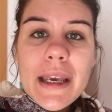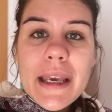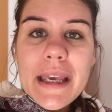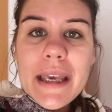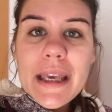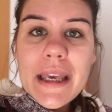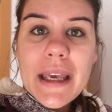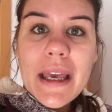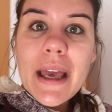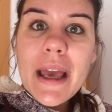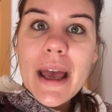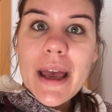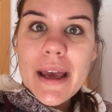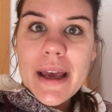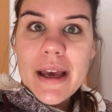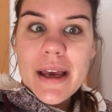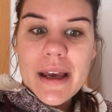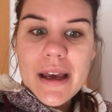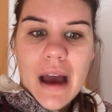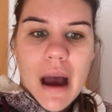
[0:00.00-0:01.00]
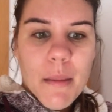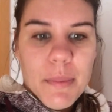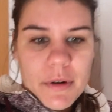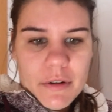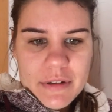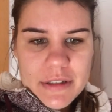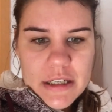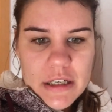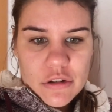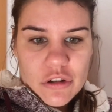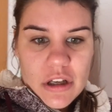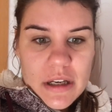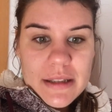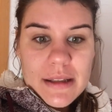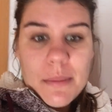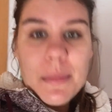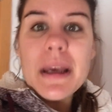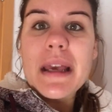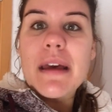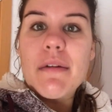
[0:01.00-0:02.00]
Y eh, aprovechando ya
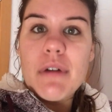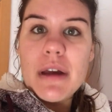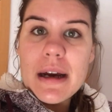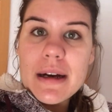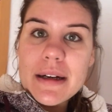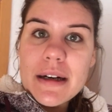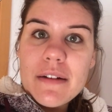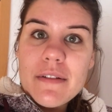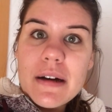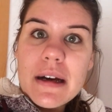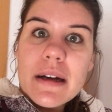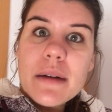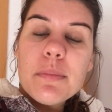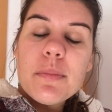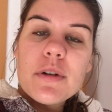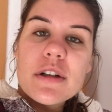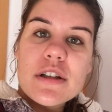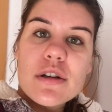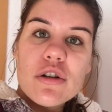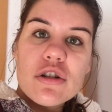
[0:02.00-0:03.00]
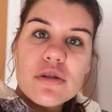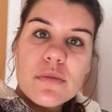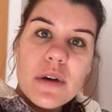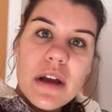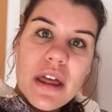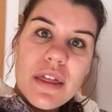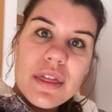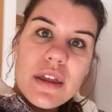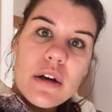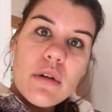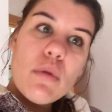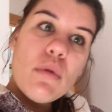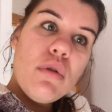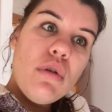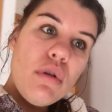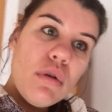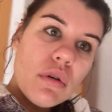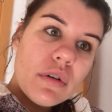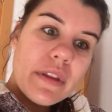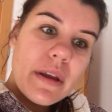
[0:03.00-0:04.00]
también que voy a grabar, pues os voy a hacer
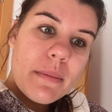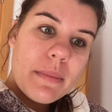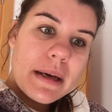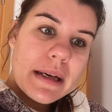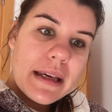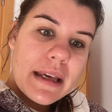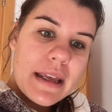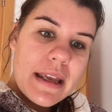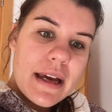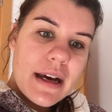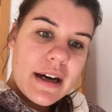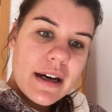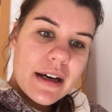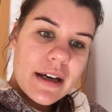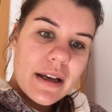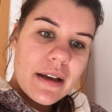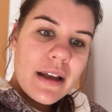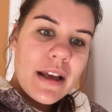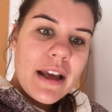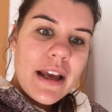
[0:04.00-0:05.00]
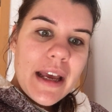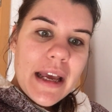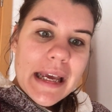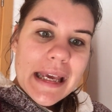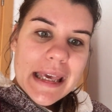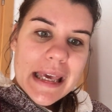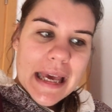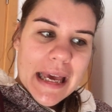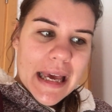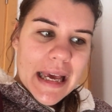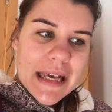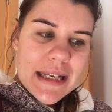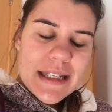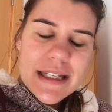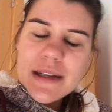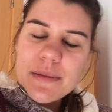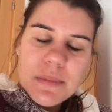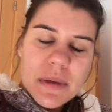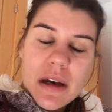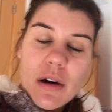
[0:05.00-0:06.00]
un look de maquillaje que
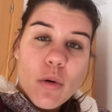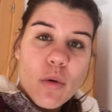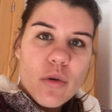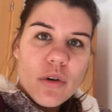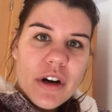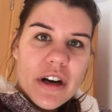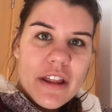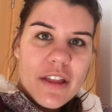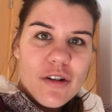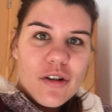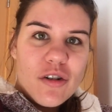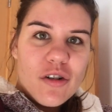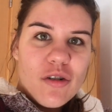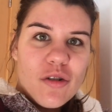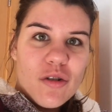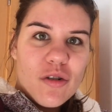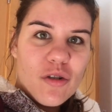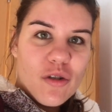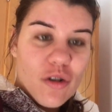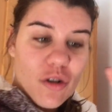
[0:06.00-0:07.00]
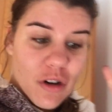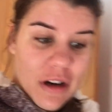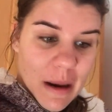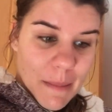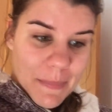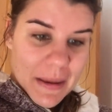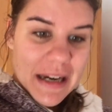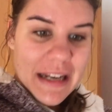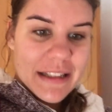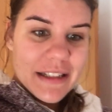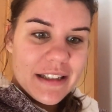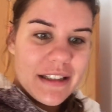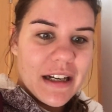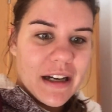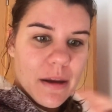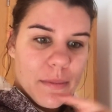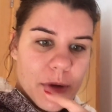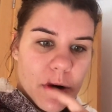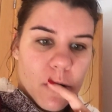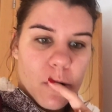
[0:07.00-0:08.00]
se me ha ocurrido con la paletita
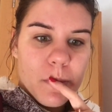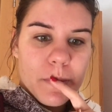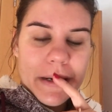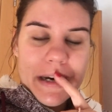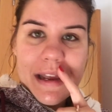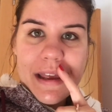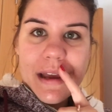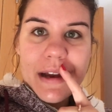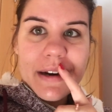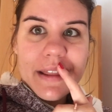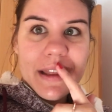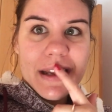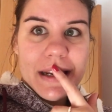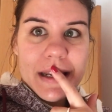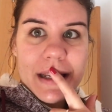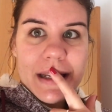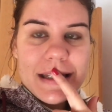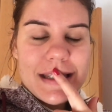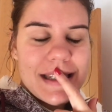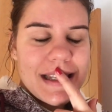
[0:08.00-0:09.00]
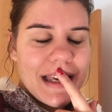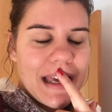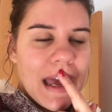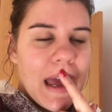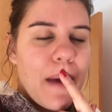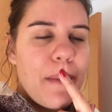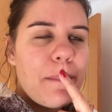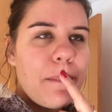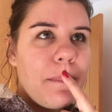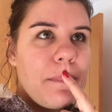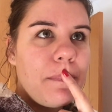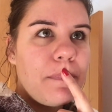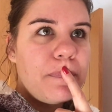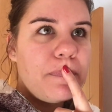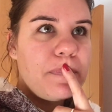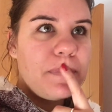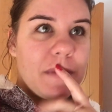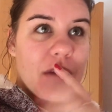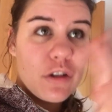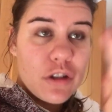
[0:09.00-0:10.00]
que me compré ayer de NYX, que,
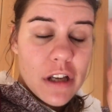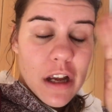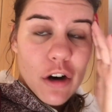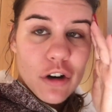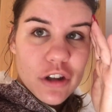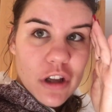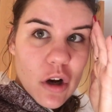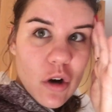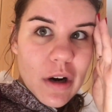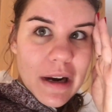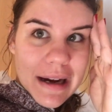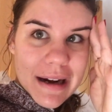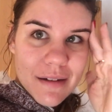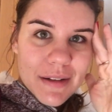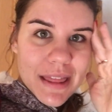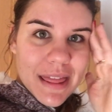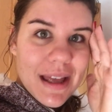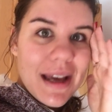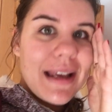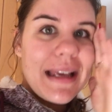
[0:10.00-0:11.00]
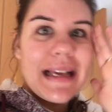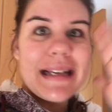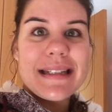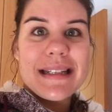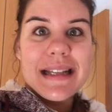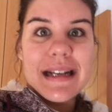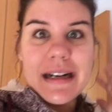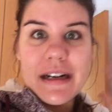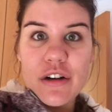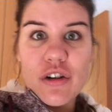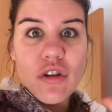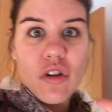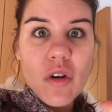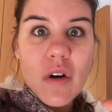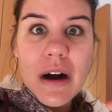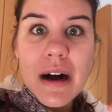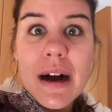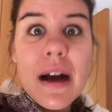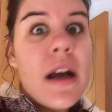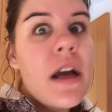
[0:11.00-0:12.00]
mm, o sea, lo tengo en la cabeza y hasta que no
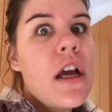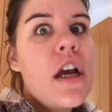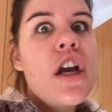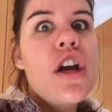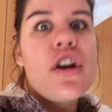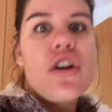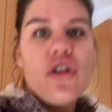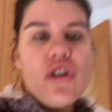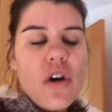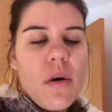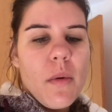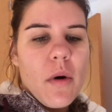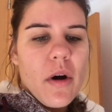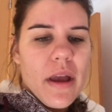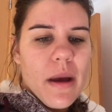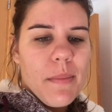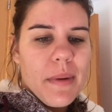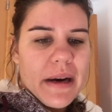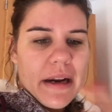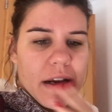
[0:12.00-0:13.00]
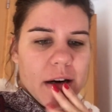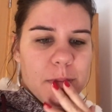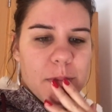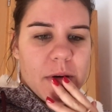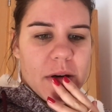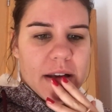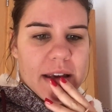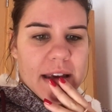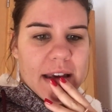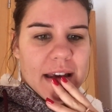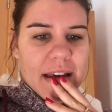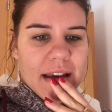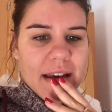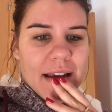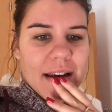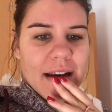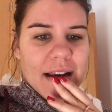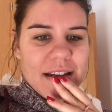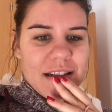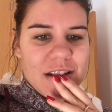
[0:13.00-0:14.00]
lo haga no voy a parar
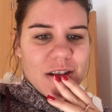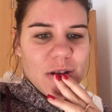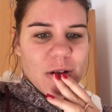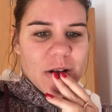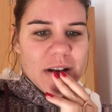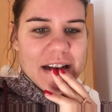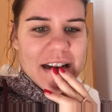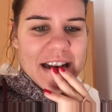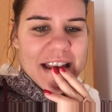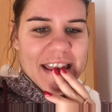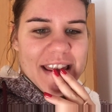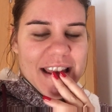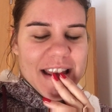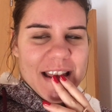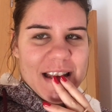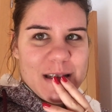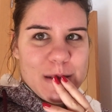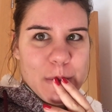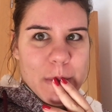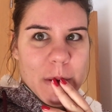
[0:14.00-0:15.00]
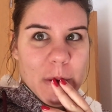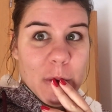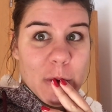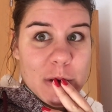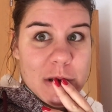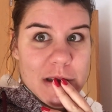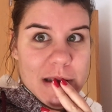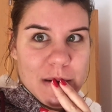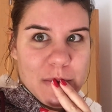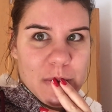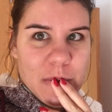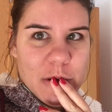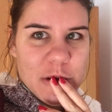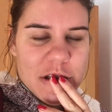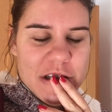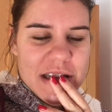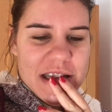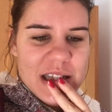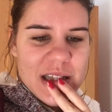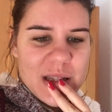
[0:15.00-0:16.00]
porque las tonalidades me gustan
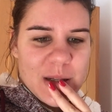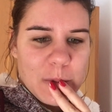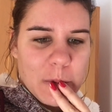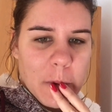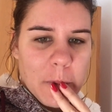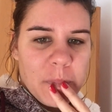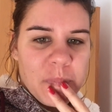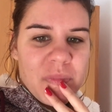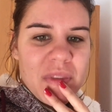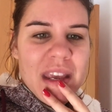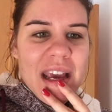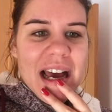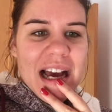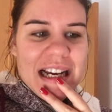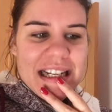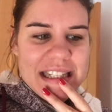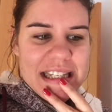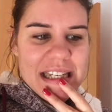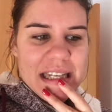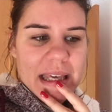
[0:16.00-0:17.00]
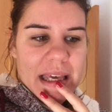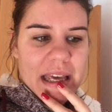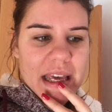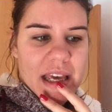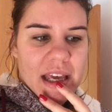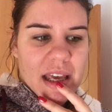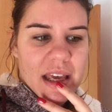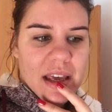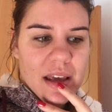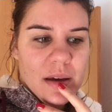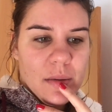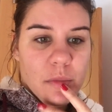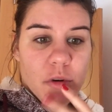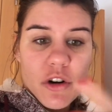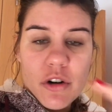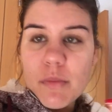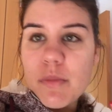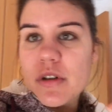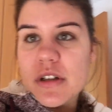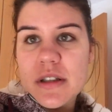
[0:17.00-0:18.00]
muchísimo. Así que,
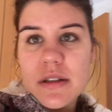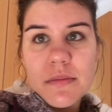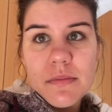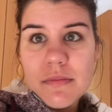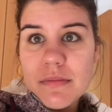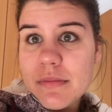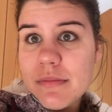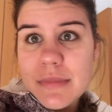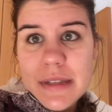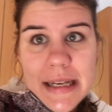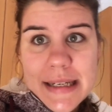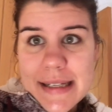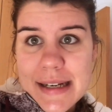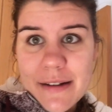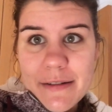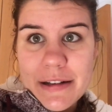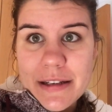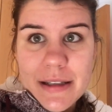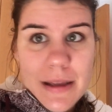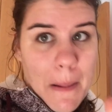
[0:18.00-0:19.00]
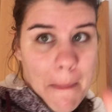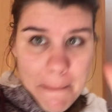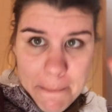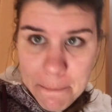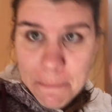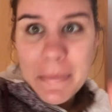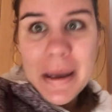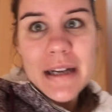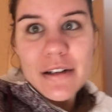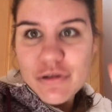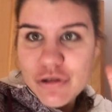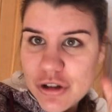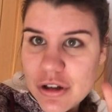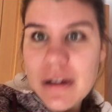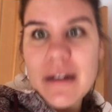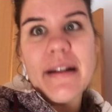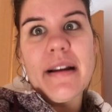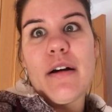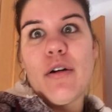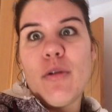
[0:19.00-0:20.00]
bueno, pues ya sabéis, manos
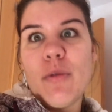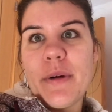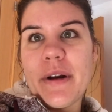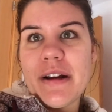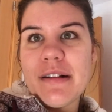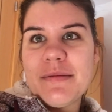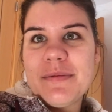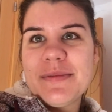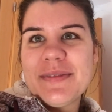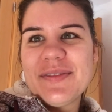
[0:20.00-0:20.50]
a la obra.